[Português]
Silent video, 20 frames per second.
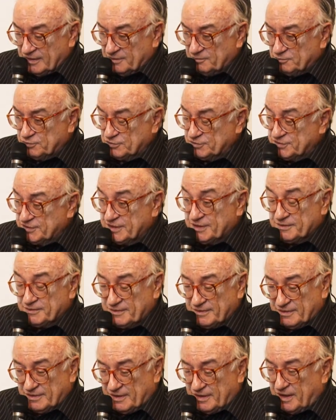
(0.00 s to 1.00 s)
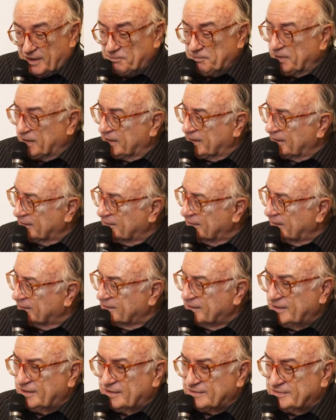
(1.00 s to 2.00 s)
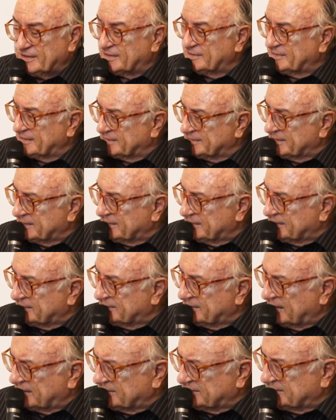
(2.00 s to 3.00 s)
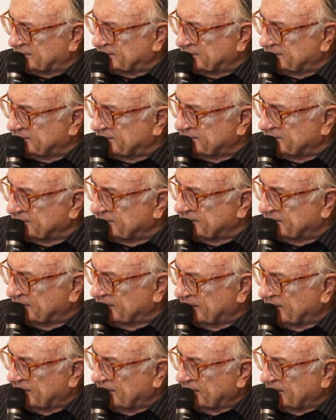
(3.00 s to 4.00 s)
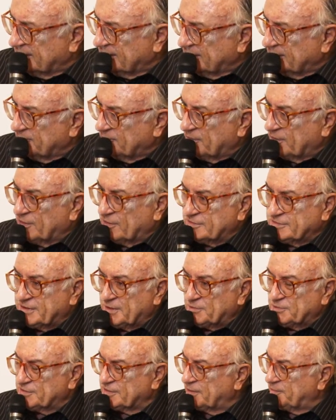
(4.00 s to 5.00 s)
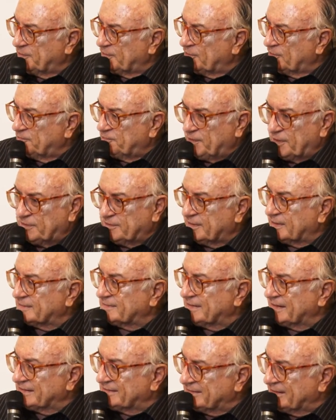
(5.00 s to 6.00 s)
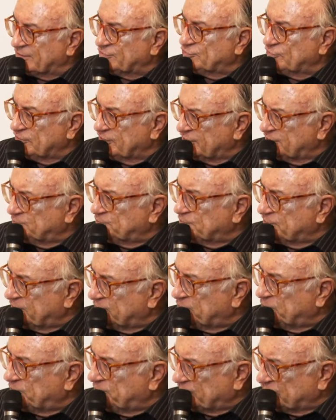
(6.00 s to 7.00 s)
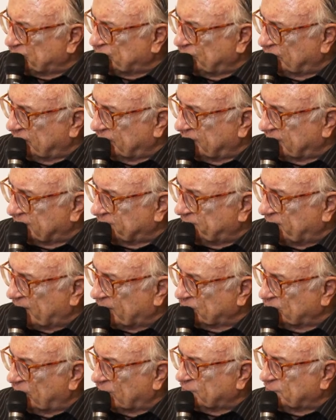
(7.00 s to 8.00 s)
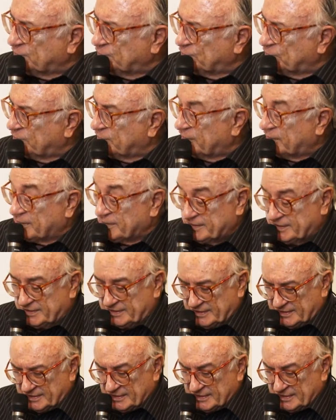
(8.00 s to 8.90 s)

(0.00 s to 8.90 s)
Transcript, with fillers: por dia. É pequena, aqui é 167. Mas nós temos em Ribeirão Preto que é 600 litros por dia por pessoa. Eles pegam do aquífero Guarani.